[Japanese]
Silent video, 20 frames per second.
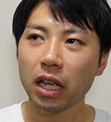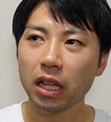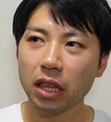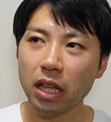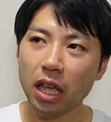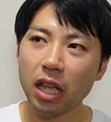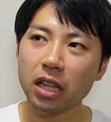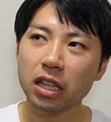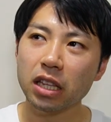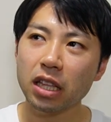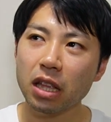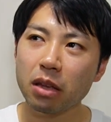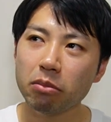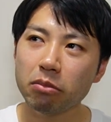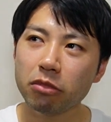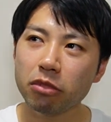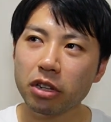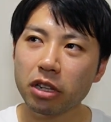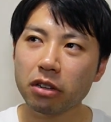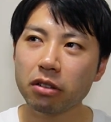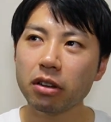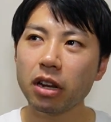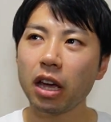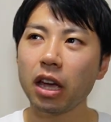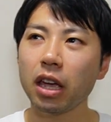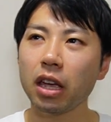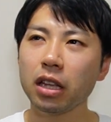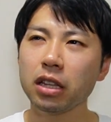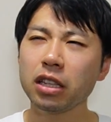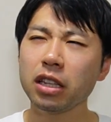で、2年ぶりぐ
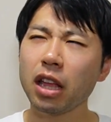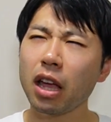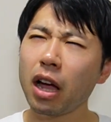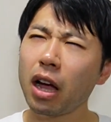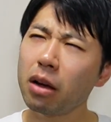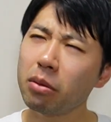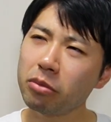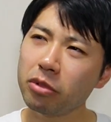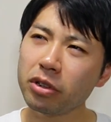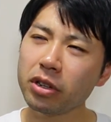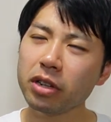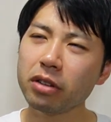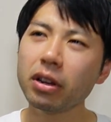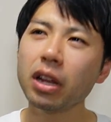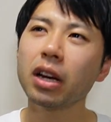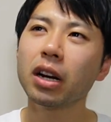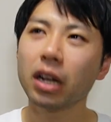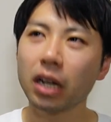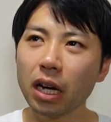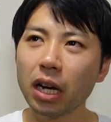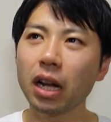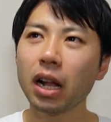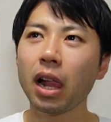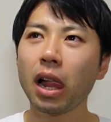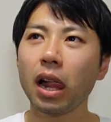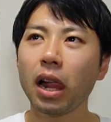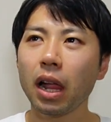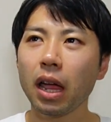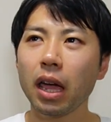らい、2年半ぶりぐらいかな、